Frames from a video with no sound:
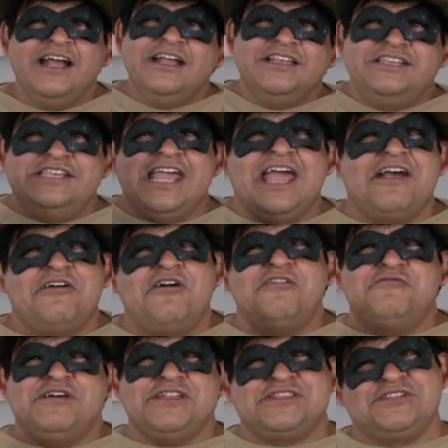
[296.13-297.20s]
Llegó
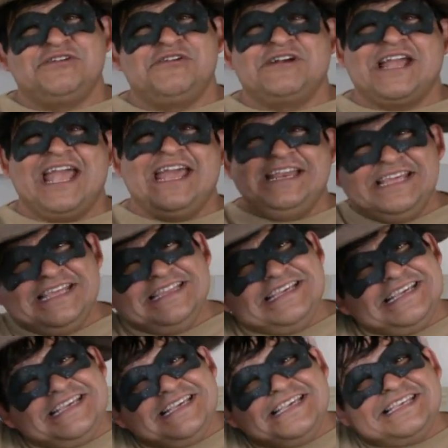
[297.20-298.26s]
nuestro
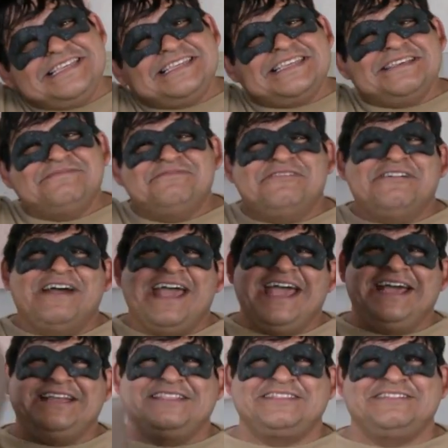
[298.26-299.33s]
queridísimo
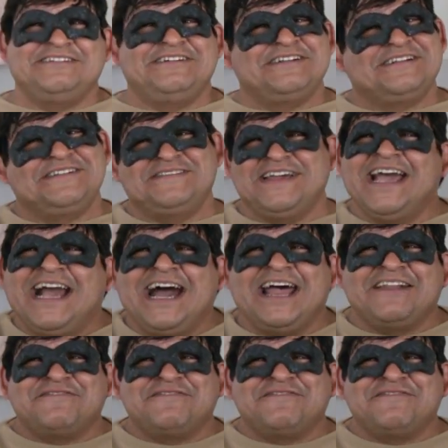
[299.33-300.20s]
Héctor Bejar